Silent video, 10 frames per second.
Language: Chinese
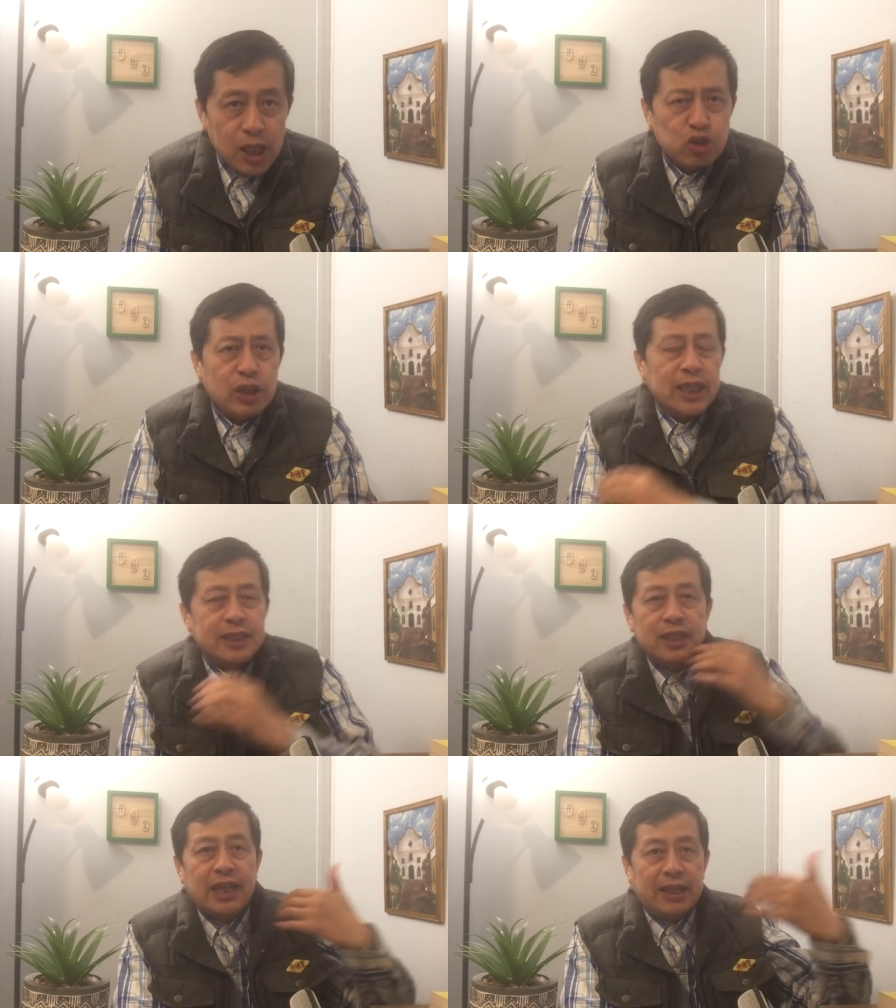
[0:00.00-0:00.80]
所以他
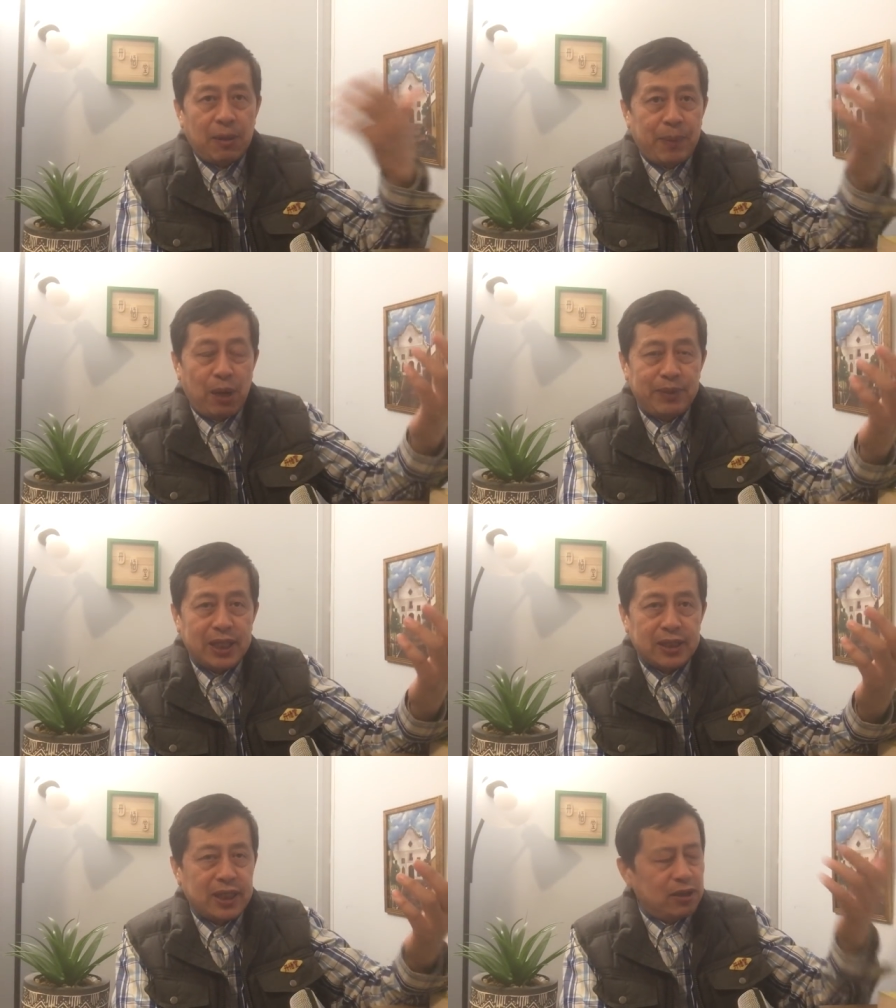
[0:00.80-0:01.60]
只能看到表
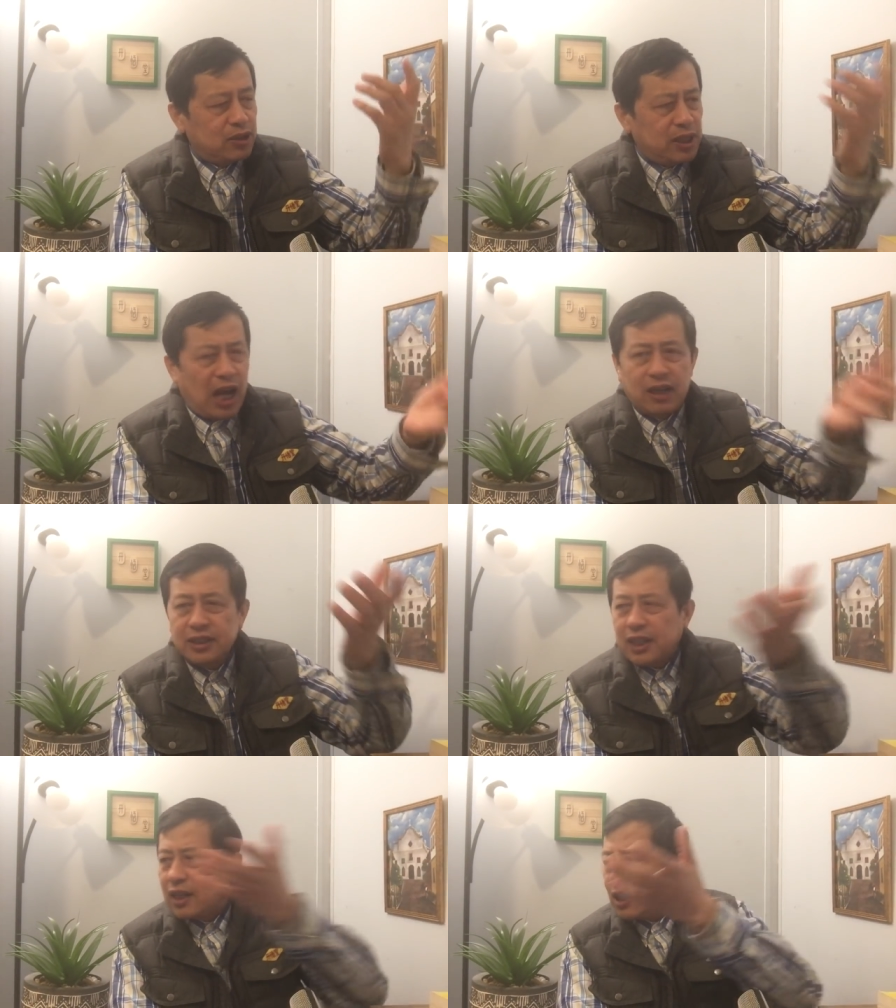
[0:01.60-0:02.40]
面的，看到这
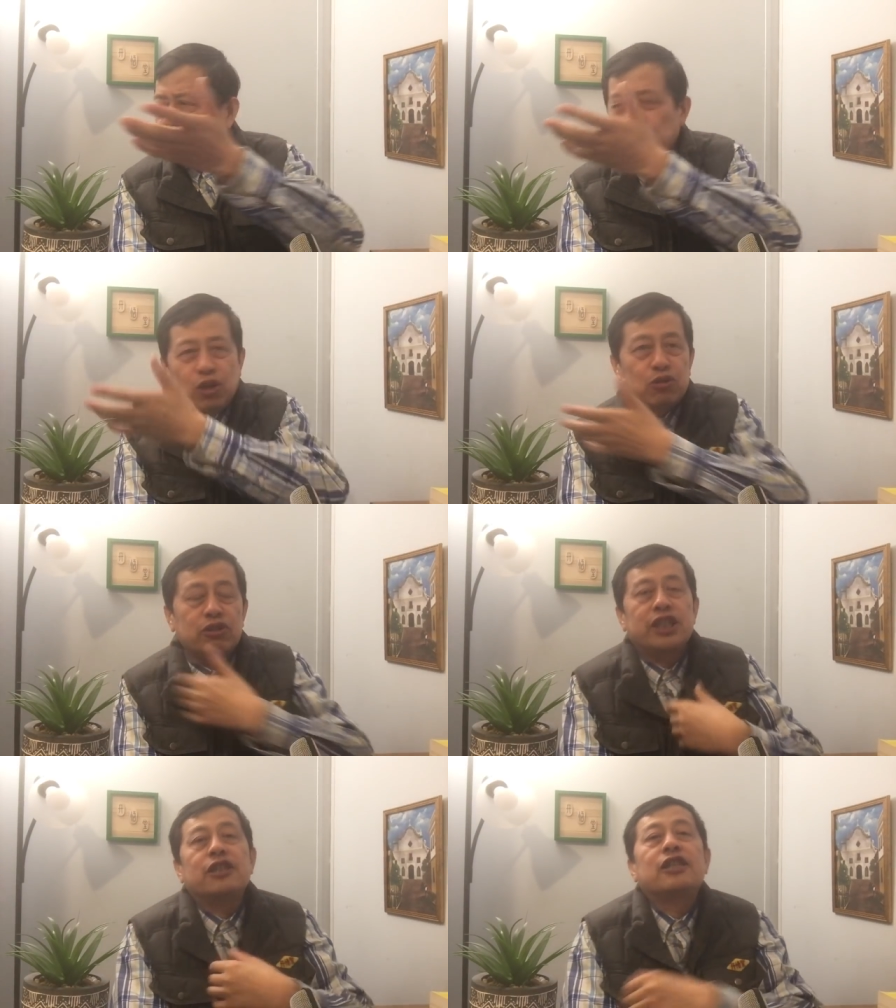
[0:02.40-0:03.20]
肮脏了所有
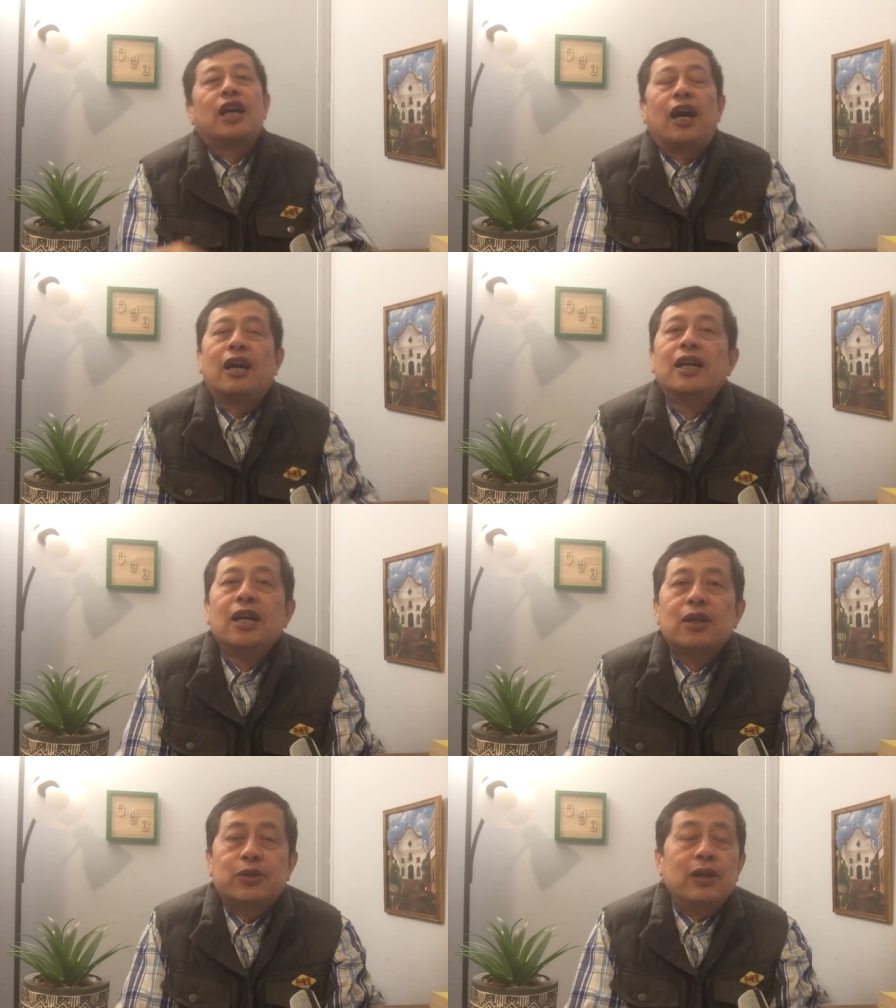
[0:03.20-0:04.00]
东西啊，
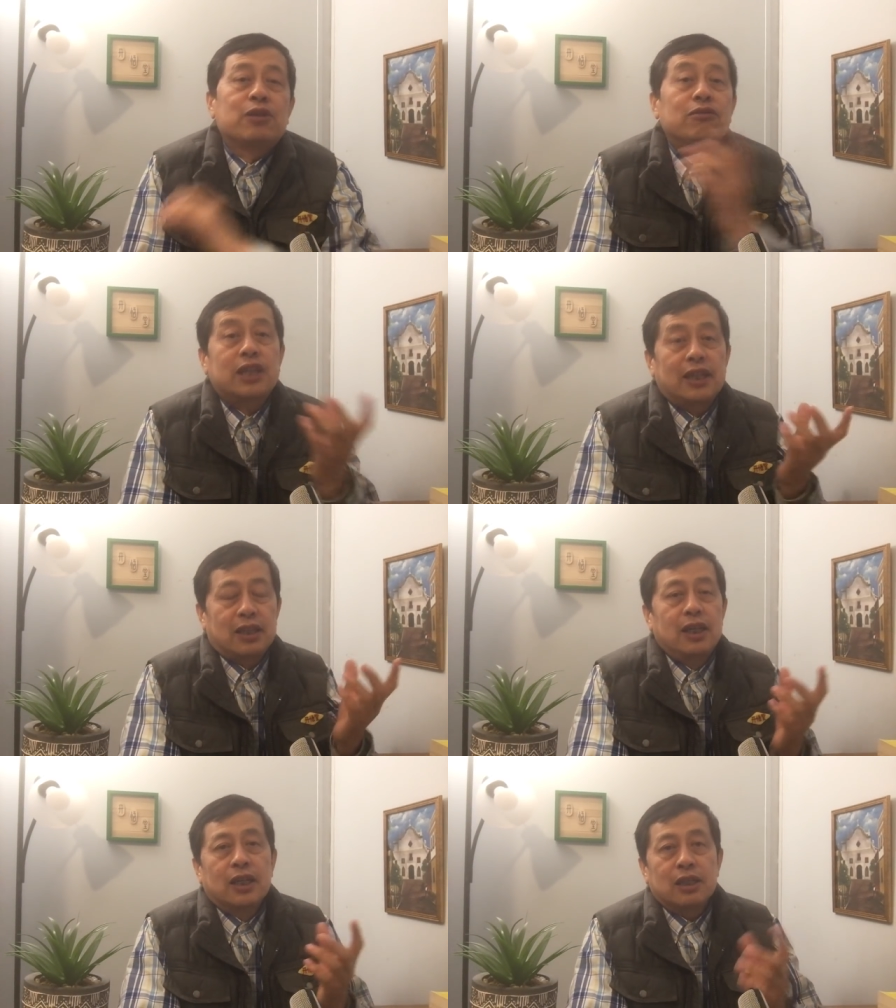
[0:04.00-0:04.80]
所有东西肮脏。